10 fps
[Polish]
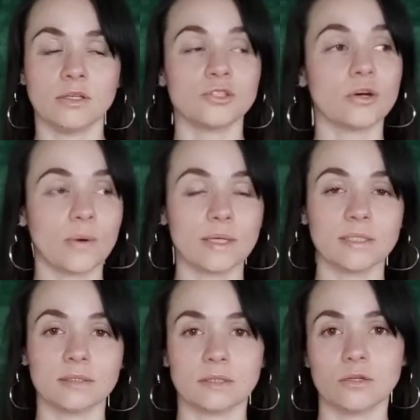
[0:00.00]

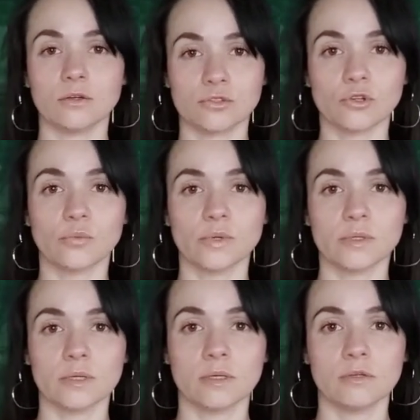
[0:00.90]
działania tej osoby,
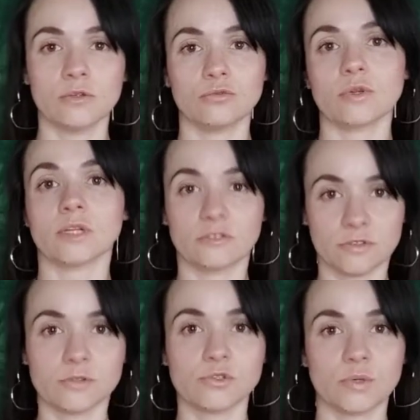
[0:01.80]
która
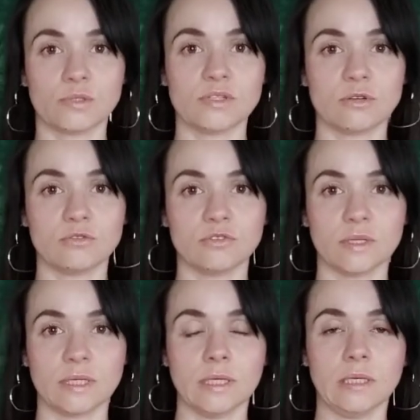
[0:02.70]
nadwyrężyła to zaufanie.